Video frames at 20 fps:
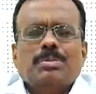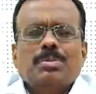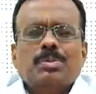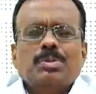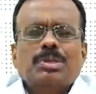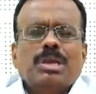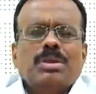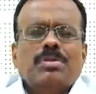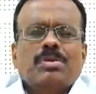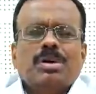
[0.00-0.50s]

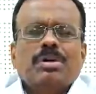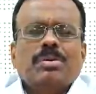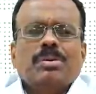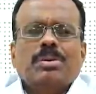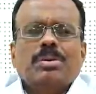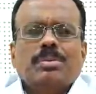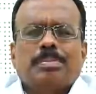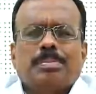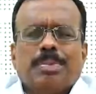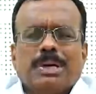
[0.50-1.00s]
முதல்
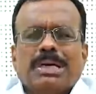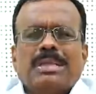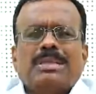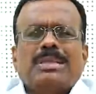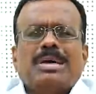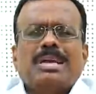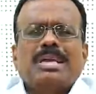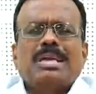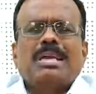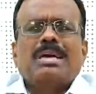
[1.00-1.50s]

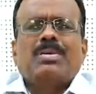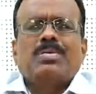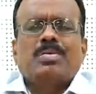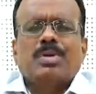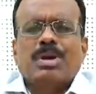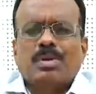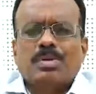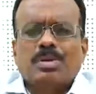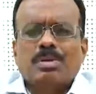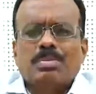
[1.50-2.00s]
பட்டதாரியா
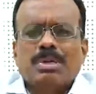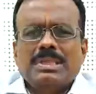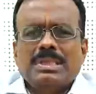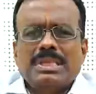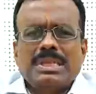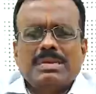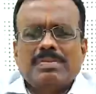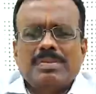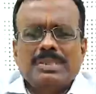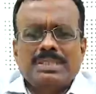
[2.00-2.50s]
உங்கள்
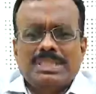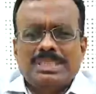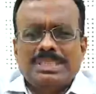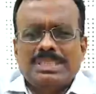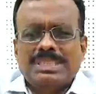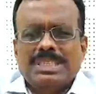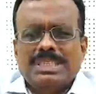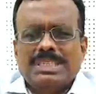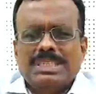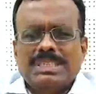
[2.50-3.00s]
குடும்பத்தில் ஃபர்ஸ்ட்
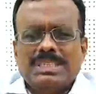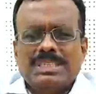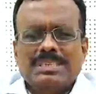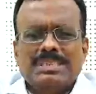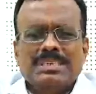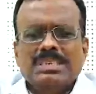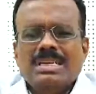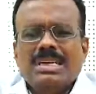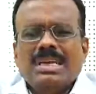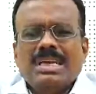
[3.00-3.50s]
ஜென்ரேஷனா
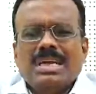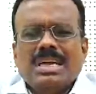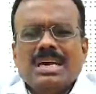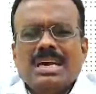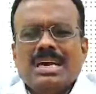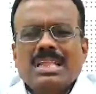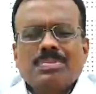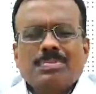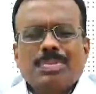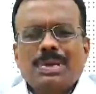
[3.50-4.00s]

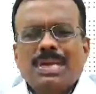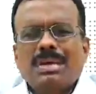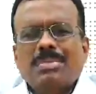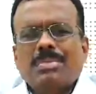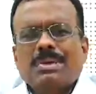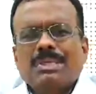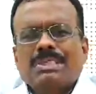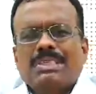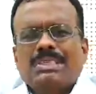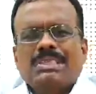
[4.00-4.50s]
அல்லது
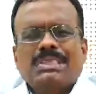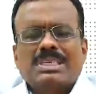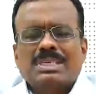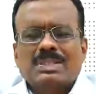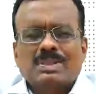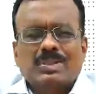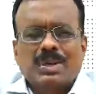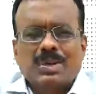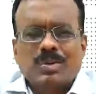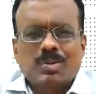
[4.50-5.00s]
பிஎம்எஸ்எஸ் என்று
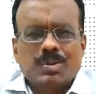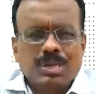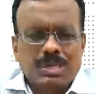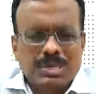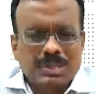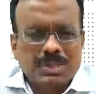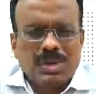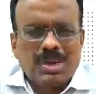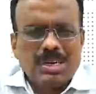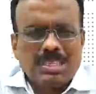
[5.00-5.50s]
சொல்லக்கூடிய
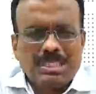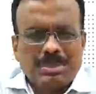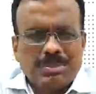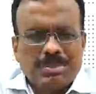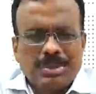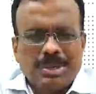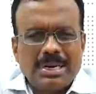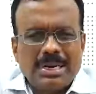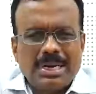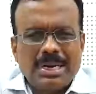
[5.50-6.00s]

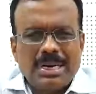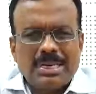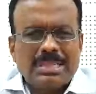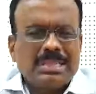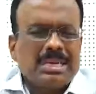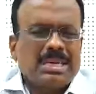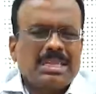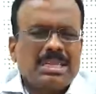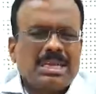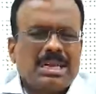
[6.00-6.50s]
ஸ்காலர்ஷிப்புக்கு நீங்கள்
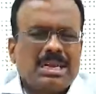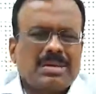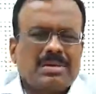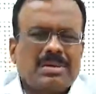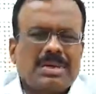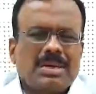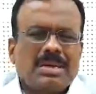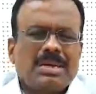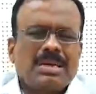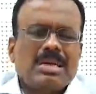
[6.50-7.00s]

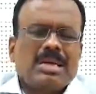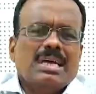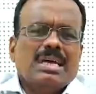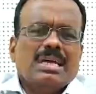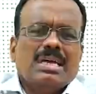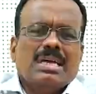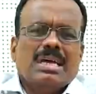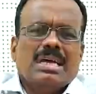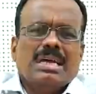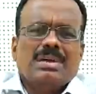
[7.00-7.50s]
தகுதியானவரா
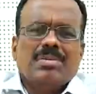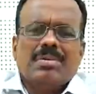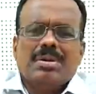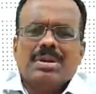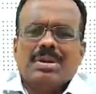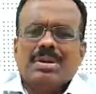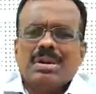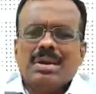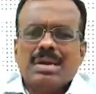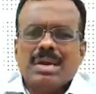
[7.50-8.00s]
என்ற
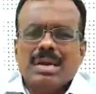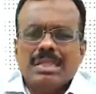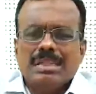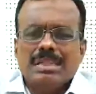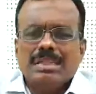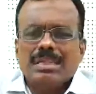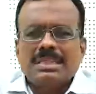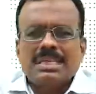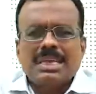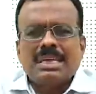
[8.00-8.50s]
விவரங்கள்
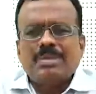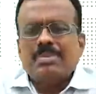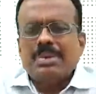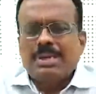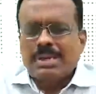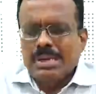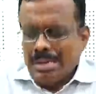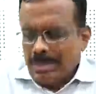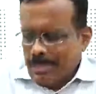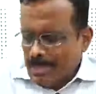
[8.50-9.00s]
அந்த
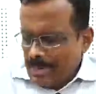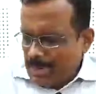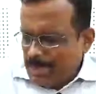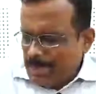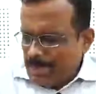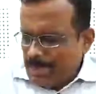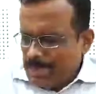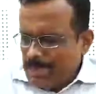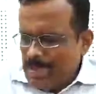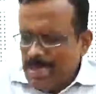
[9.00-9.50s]
தலைப்பின் கீழ்
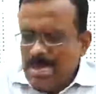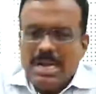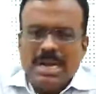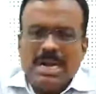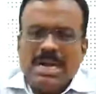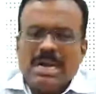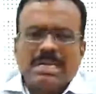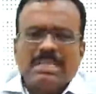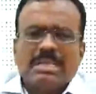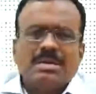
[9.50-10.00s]
பெறப்படும்
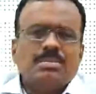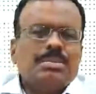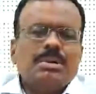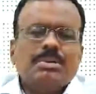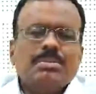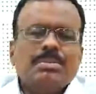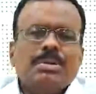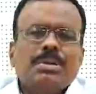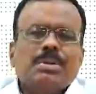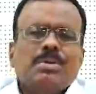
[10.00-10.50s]
அதன்
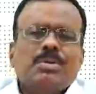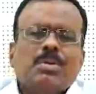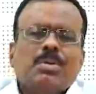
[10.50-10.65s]
பின்பு